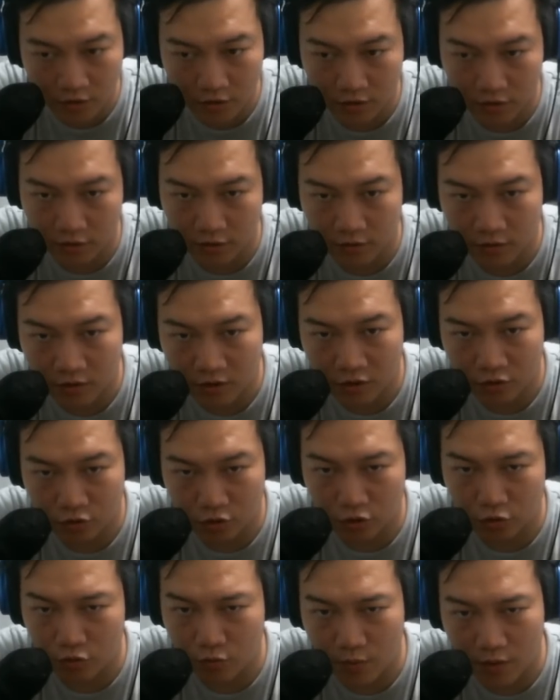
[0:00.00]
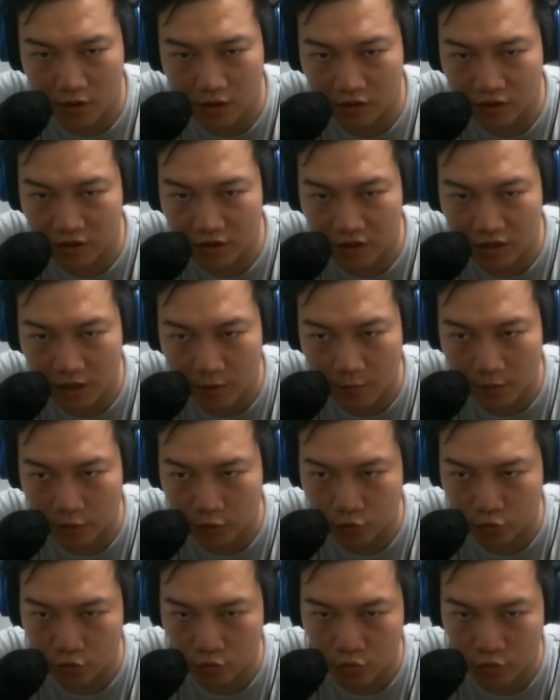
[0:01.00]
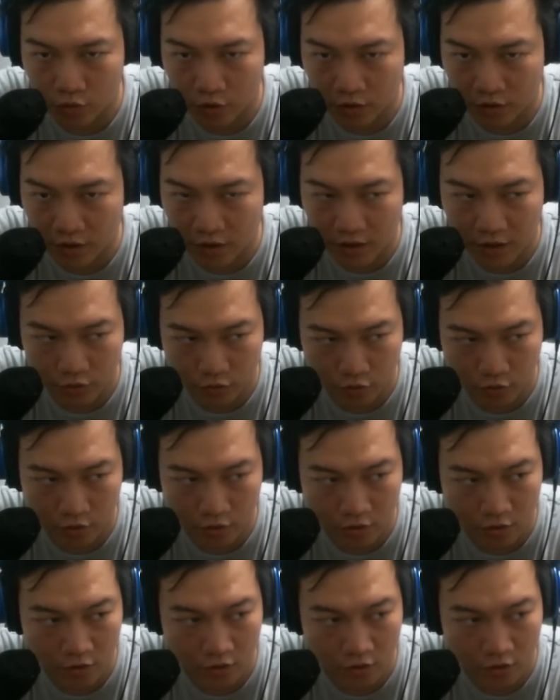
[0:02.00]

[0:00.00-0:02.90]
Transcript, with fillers: 嗯、呃，虽然对面也是一个填满区域的人啊，所以